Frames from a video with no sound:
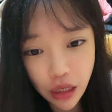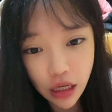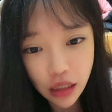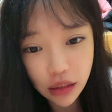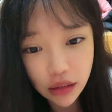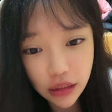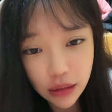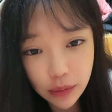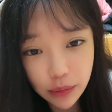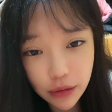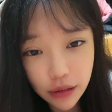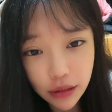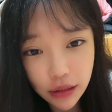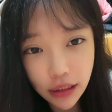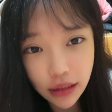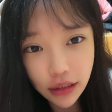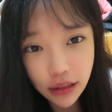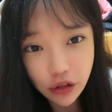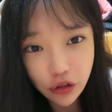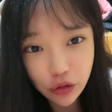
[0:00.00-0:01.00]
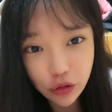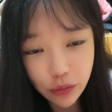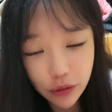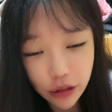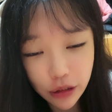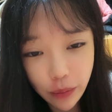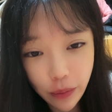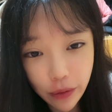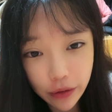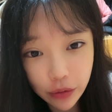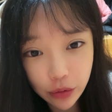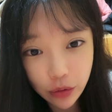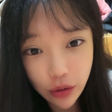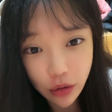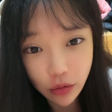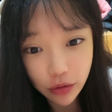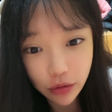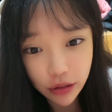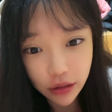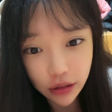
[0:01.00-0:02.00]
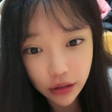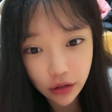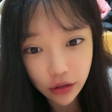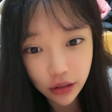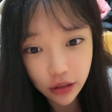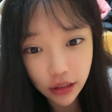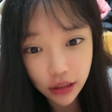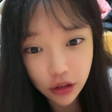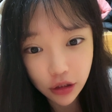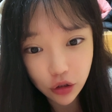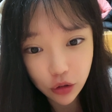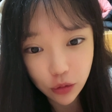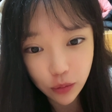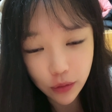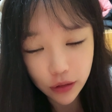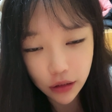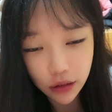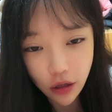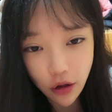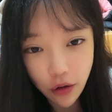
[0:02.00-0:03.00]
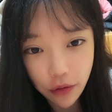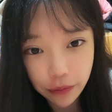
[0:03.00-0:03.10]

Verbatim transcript: 지금 드레스룸에서 방송하고 있어요, 드레스룸에서.